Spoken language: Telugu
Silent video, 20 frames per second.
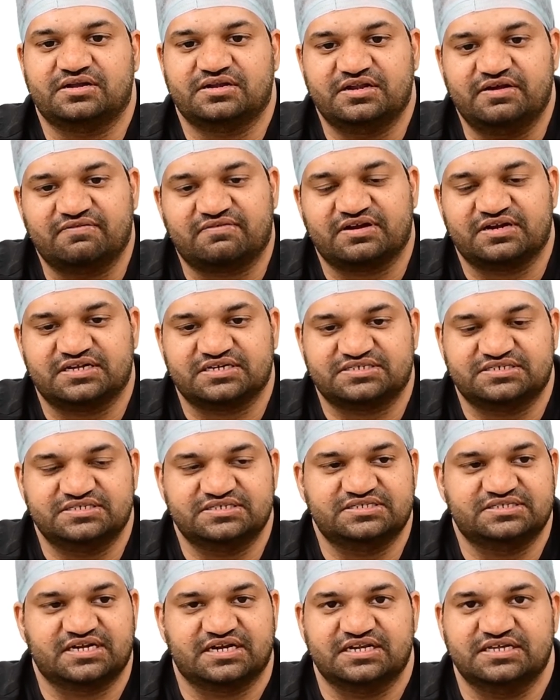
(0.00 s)
నో కండక్షన్
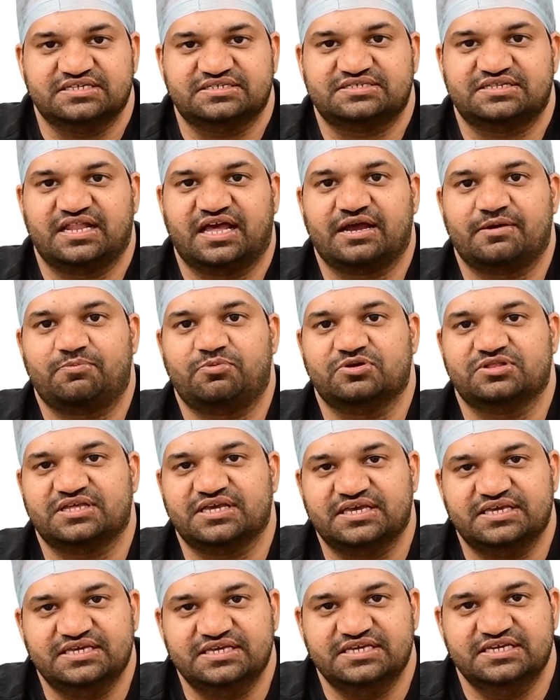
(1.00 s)
స్టడీస్ లేకపోతే
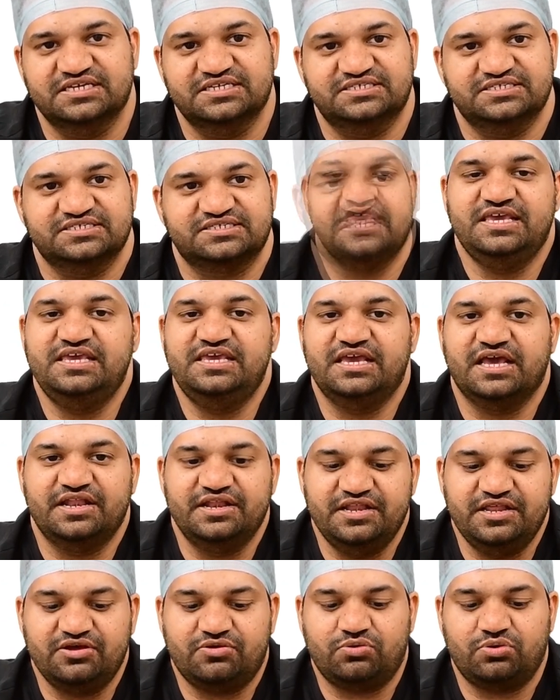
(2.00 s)
ఈఈజీస్ e e
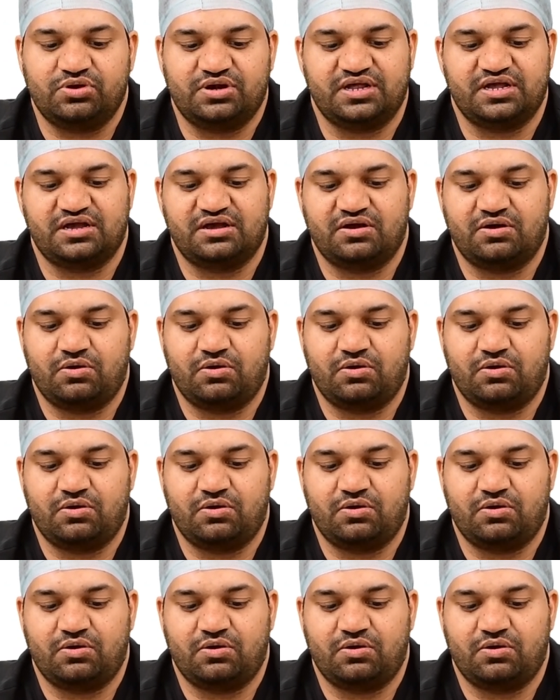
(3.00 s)
ఇవన్నీ కూడా